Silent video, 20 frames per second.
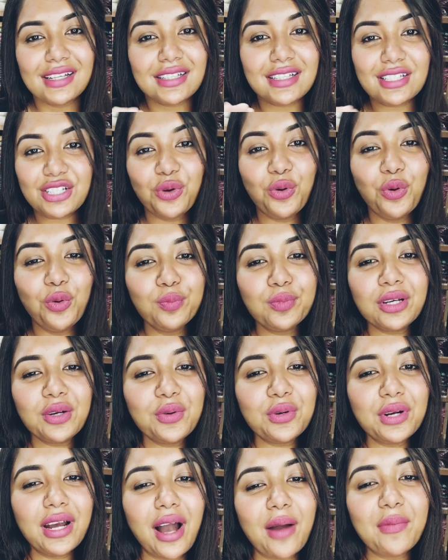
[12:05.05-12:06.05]
জাস্ট ঘুম থেকে
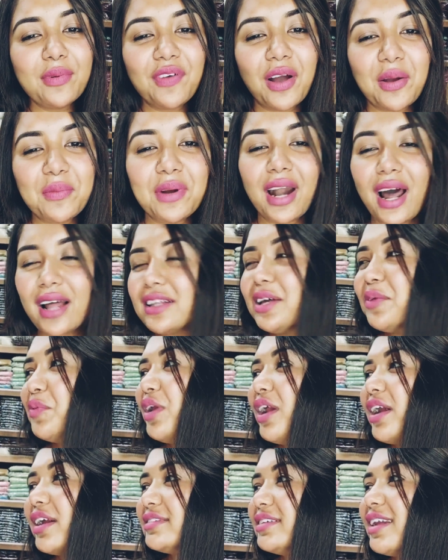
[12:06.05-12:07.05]
উঠে আমি ফাইমটা রাতে
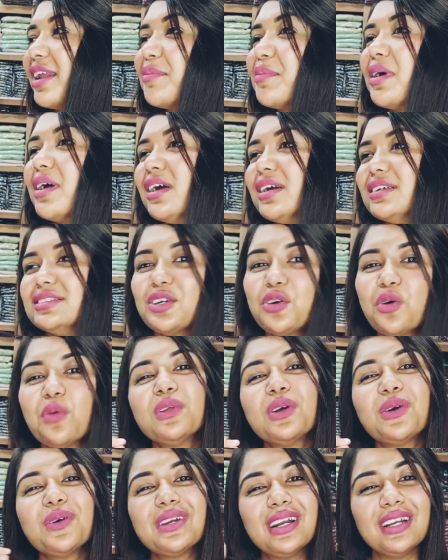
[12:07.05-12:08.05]
বলে রাখছিলাম যে ঘুম
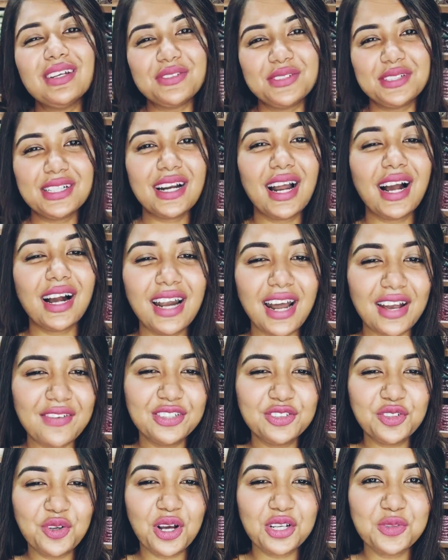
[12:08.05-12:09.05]
থেকে উঠে লিপস্টিক লাগায়
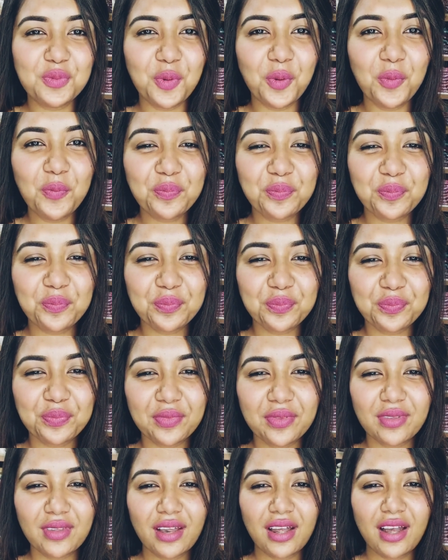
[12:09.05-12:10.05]
লাইভে চলে আসবো
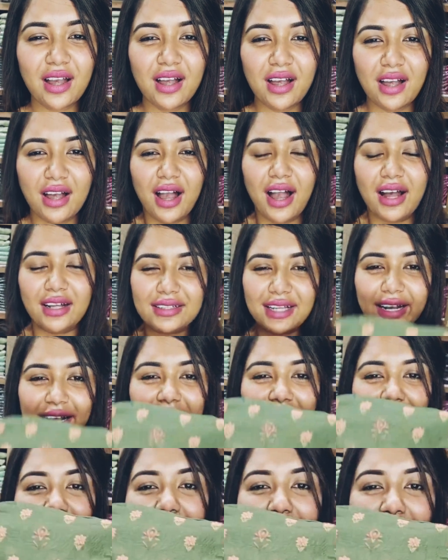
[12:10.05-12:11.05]

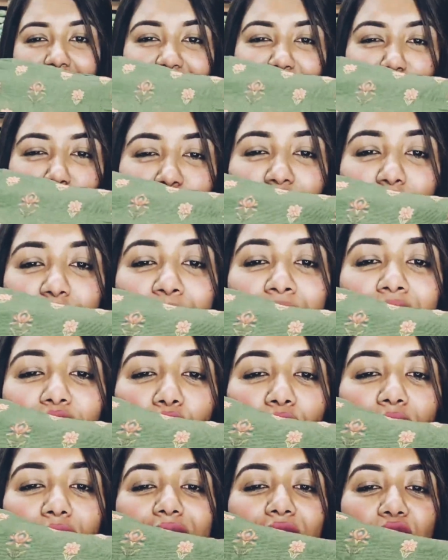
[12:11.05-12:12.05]
দেখেন এটা হচ্ছে আপনার
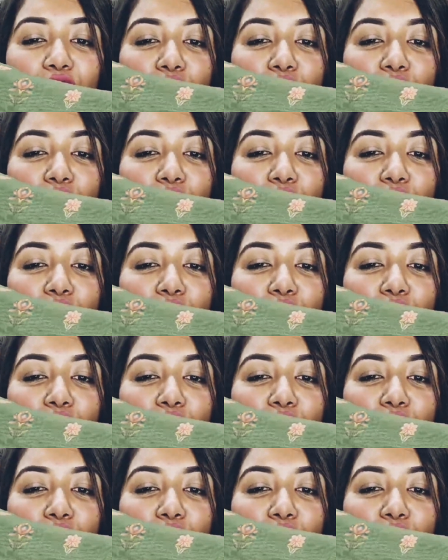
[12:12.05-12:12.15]
গলাটা